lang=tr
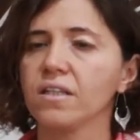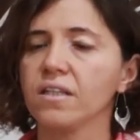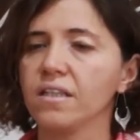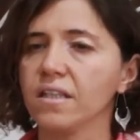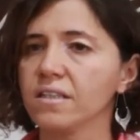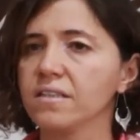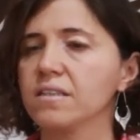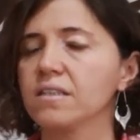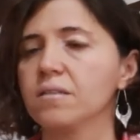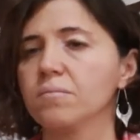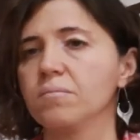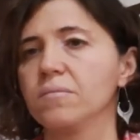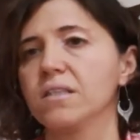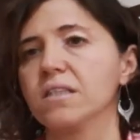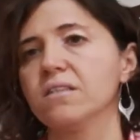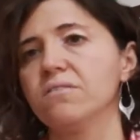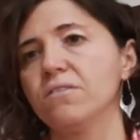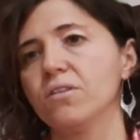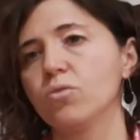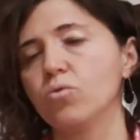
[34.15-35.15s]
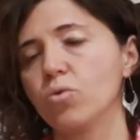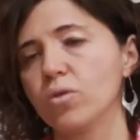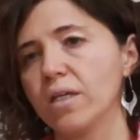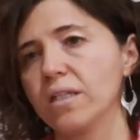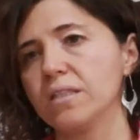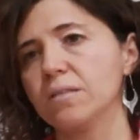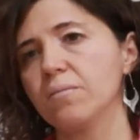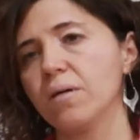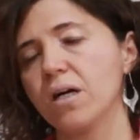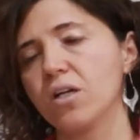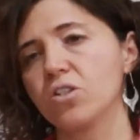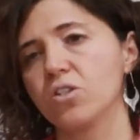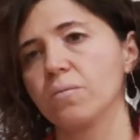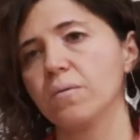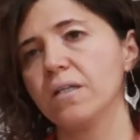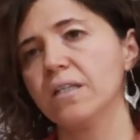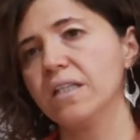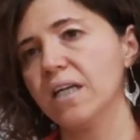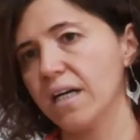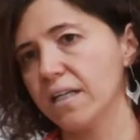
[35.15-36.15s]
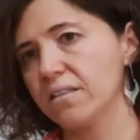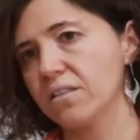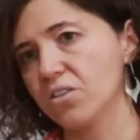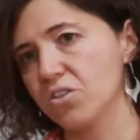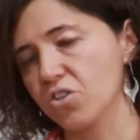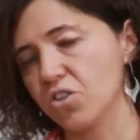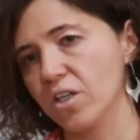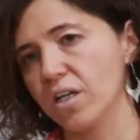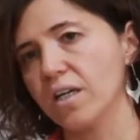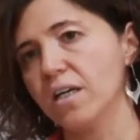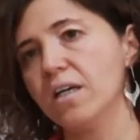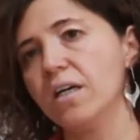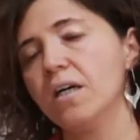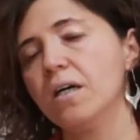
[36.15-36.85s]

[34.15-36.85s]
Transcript: yatırımları ve tüketim harcamalarını artıracağı